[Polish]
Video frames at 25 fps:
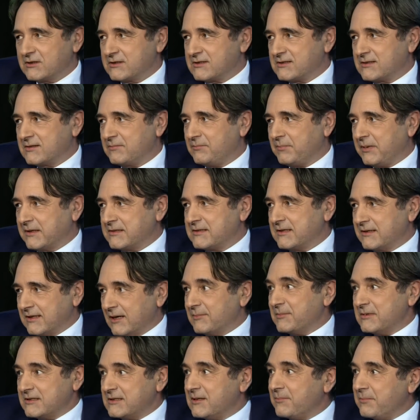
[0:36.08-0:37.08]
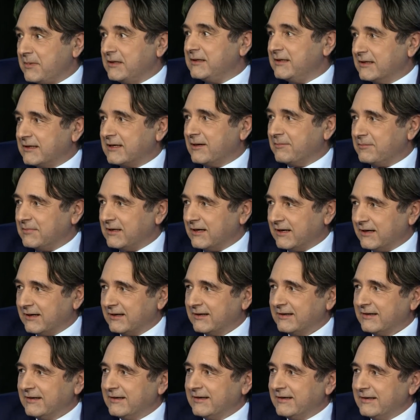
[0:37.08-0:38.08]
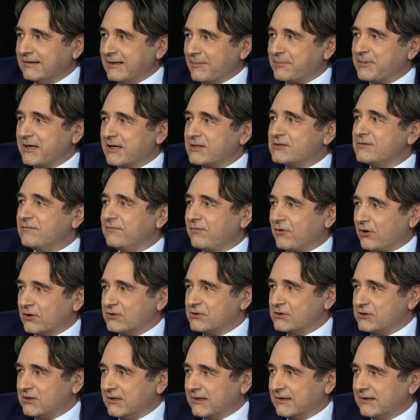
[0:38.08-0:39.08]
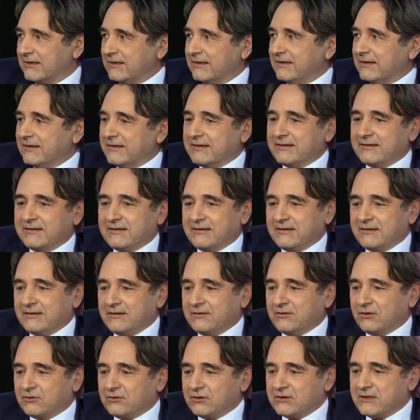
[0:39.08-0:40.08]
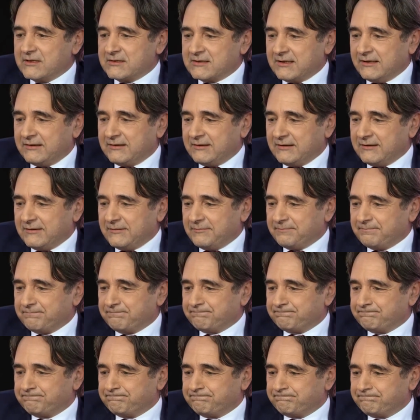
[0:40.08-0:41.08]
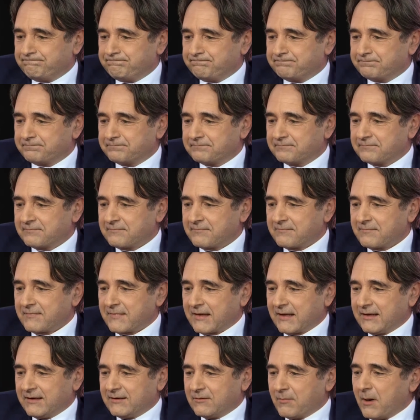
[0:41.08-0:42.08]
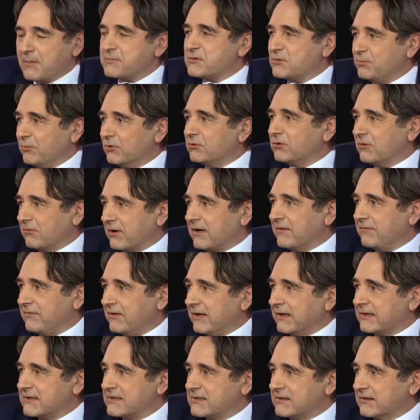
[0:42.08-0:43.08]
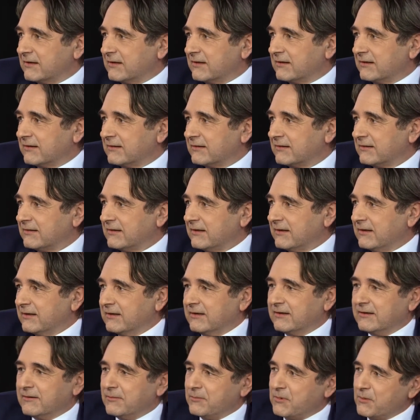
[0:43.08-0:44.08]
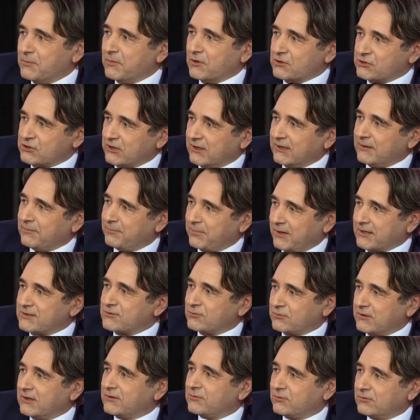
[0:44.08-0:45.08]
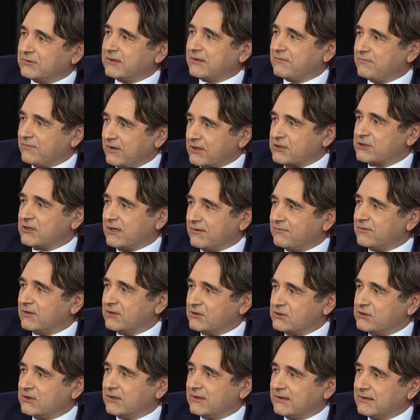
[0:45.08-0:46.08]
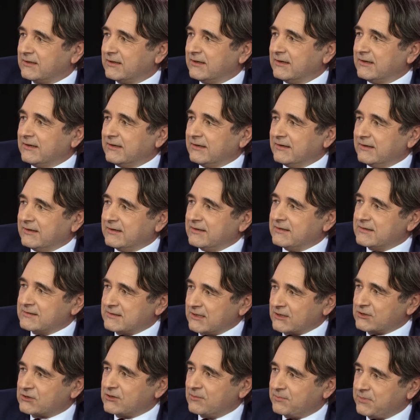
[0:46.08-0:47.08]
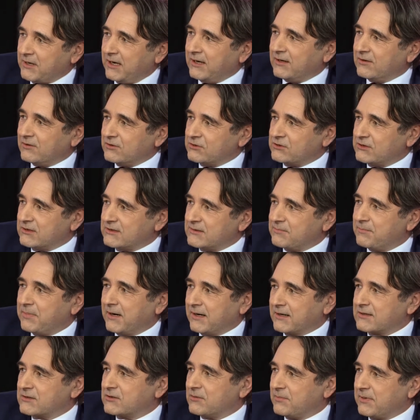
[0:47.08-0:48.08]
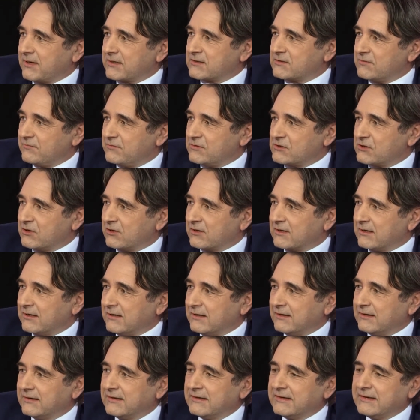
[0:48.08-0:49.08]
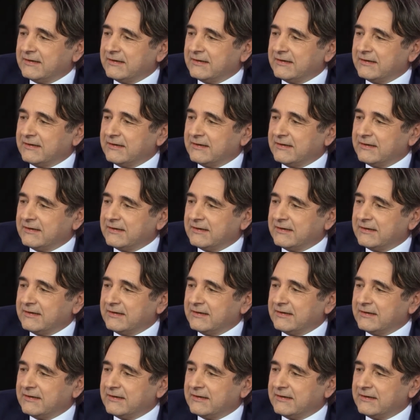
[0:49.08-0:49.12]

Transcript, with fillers: się z pacjentami, jestem medykiem na, na pierwszym froncie. E, no to niestety mm, mam smutną refleksję, E, mimo że pracuję tutaj w Warszawie, gdzie e, zaszczepialność jest bardzo, bardzo wysoka,